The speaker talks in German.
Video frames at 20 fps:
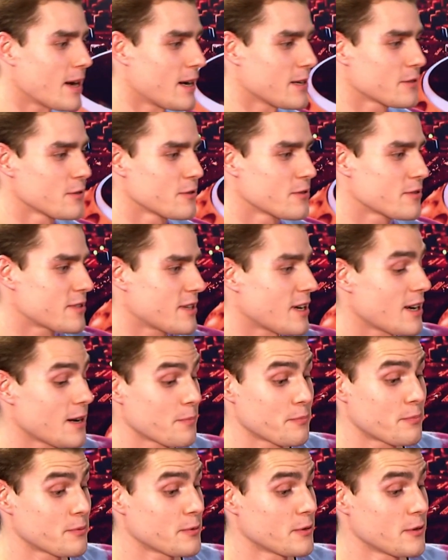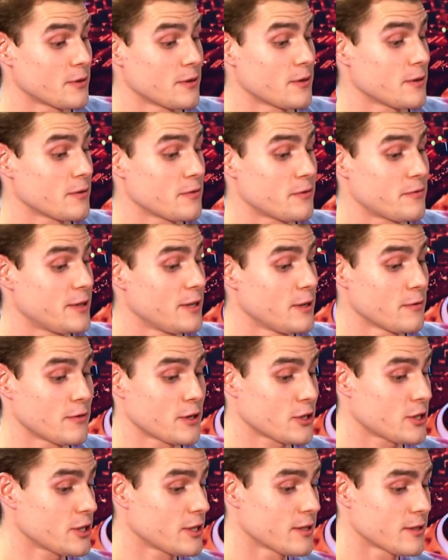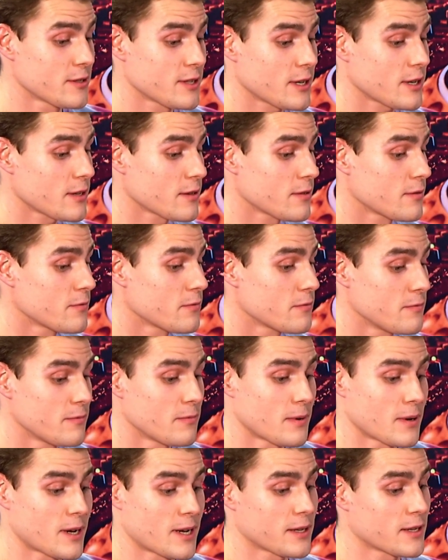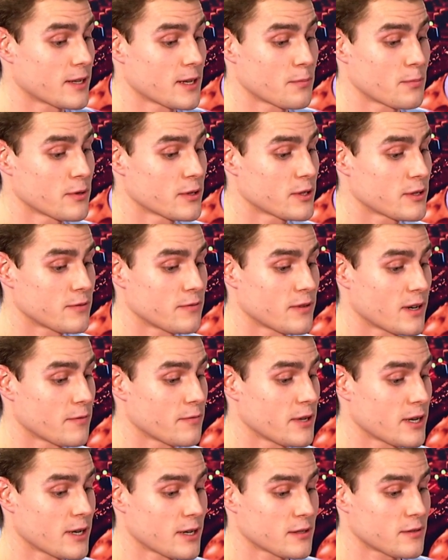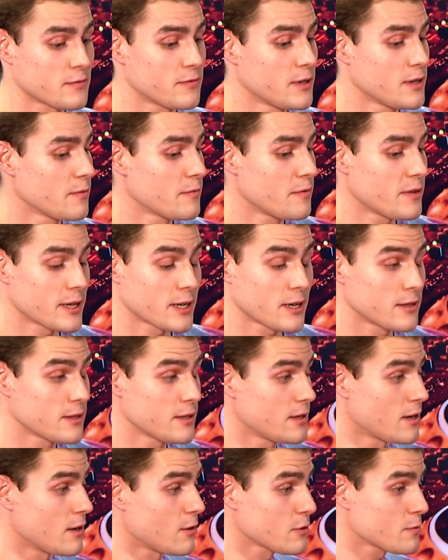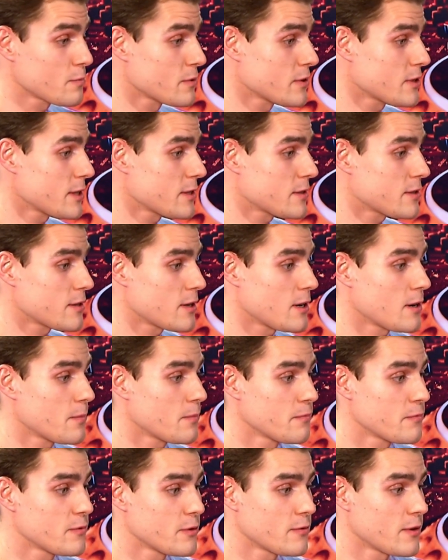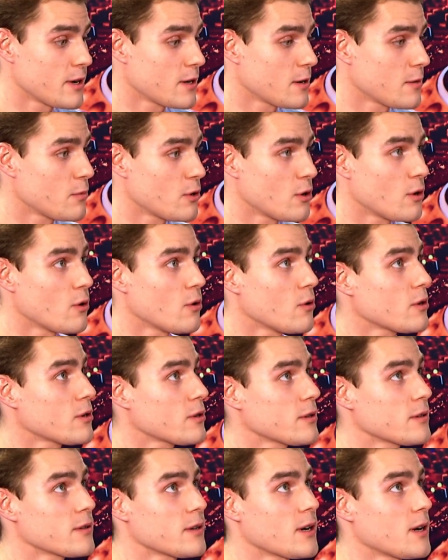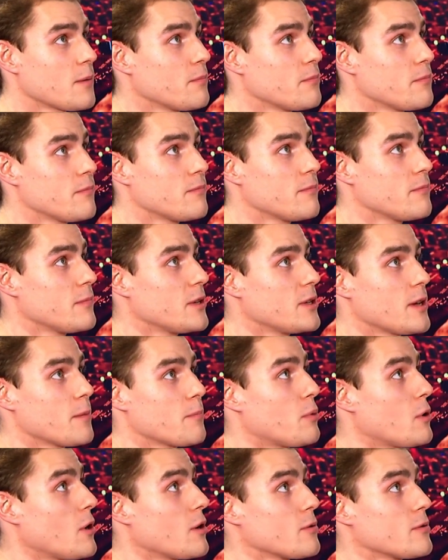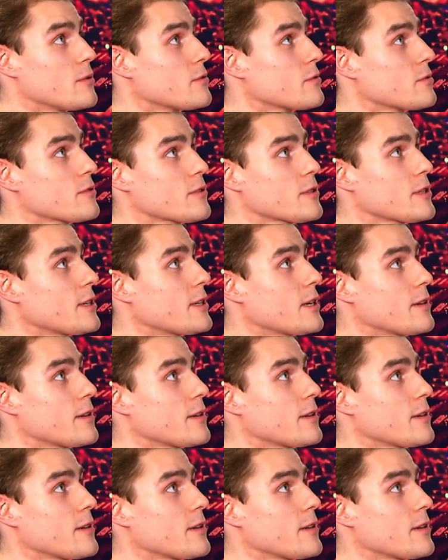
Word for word: Also es gab äh, viele verschiedene Sachen. Angeblich waren wir Hartz-IV-Empfänger, die ein Haus besetzt haben. Wir waren aber auch, äh, haben in der Pornoindustrie